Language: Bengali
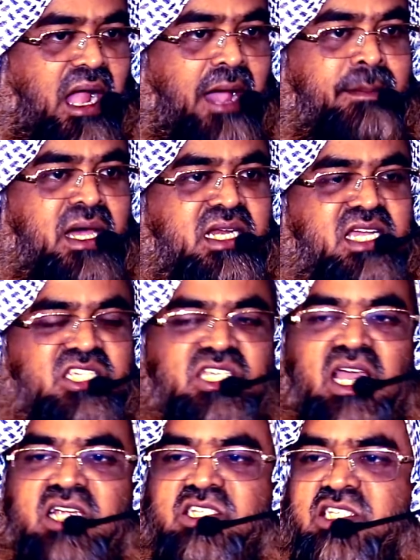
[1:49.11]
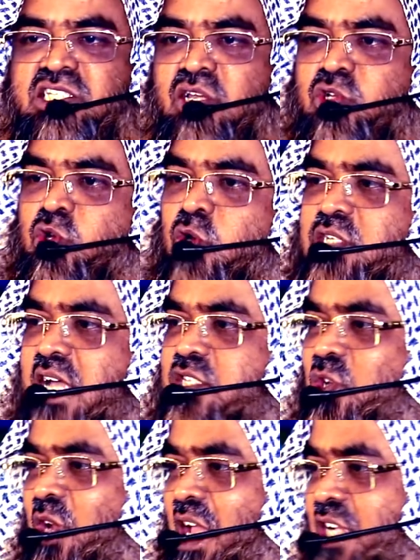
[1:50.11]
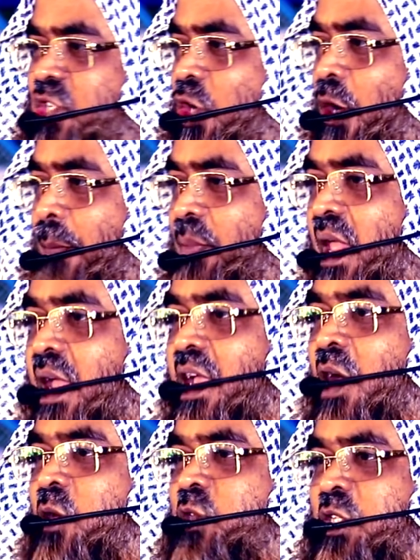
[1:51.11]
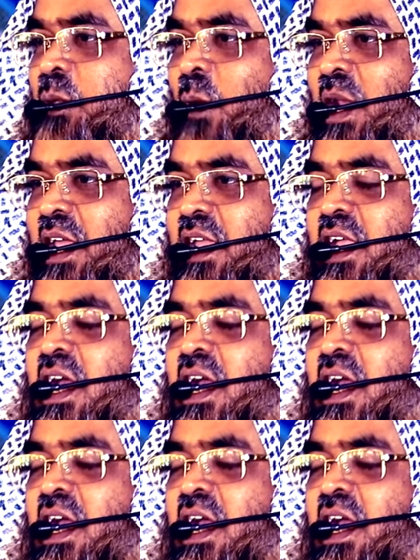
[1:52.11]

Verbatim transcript: আমার কাছে আসতে চাও সোজা চলে আসো কেউ যদি বলে